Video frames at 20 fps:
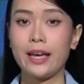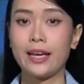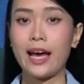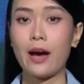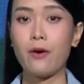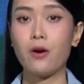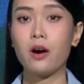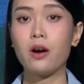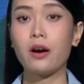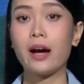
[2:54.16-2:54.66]

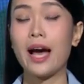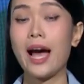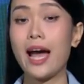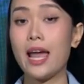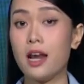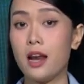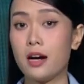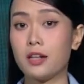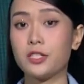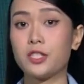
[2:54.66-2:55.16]
cao hơn
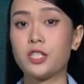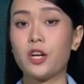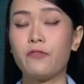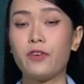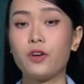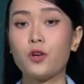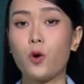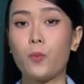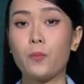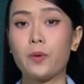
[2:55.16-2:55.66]
2 lần so
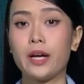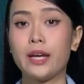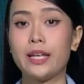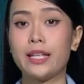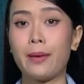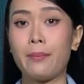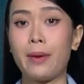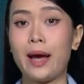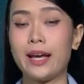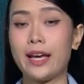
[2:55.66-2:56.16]
với cùng kỳ
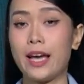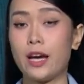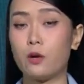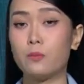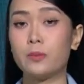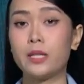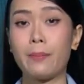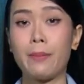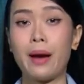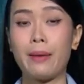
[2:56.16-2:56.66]
năm
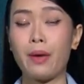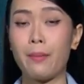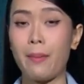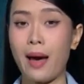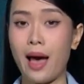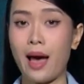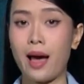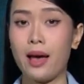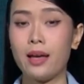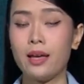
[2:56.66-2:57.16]

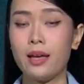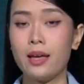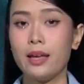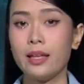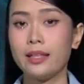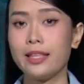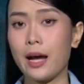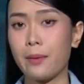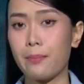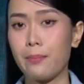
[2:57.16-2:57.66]
2023.
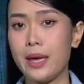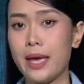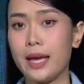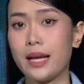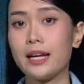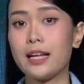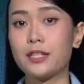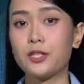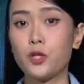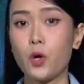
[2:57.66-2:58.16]
Đặc
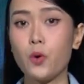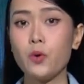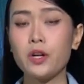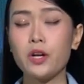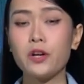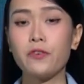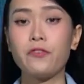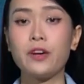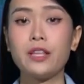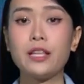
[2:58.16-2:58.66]
biệt là số
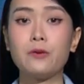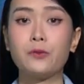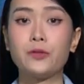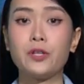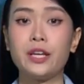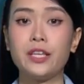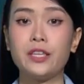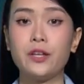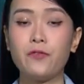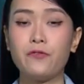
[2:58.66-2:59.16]
người phải điều
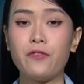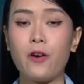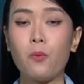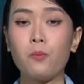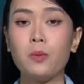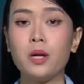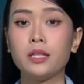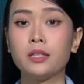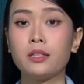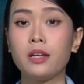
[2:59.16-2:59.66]
trị dự
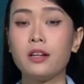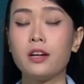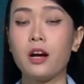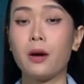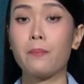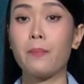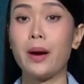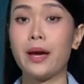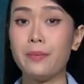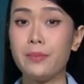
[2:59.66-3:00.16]
phòng lên tới
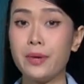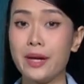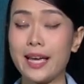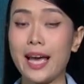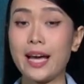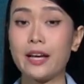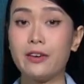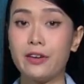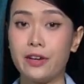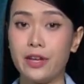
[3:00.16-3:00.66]
gần
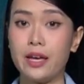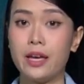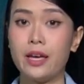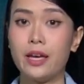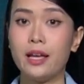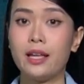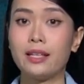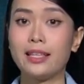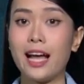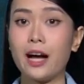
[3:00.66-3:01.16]
70.000 người,
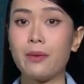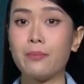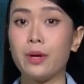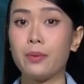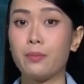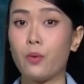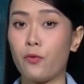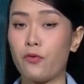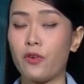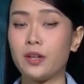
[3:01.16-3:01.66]
tăng
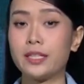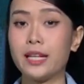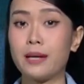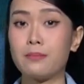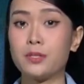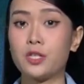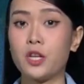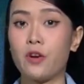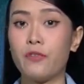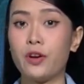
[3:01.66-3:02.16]

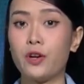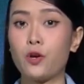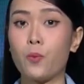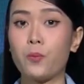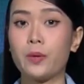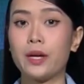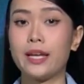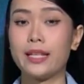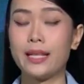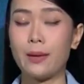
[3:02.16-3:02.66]
11% so với
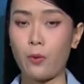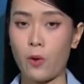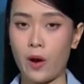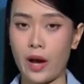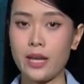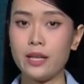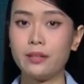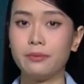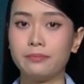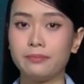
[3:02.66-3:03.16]
cùng kỳ năm ngoái.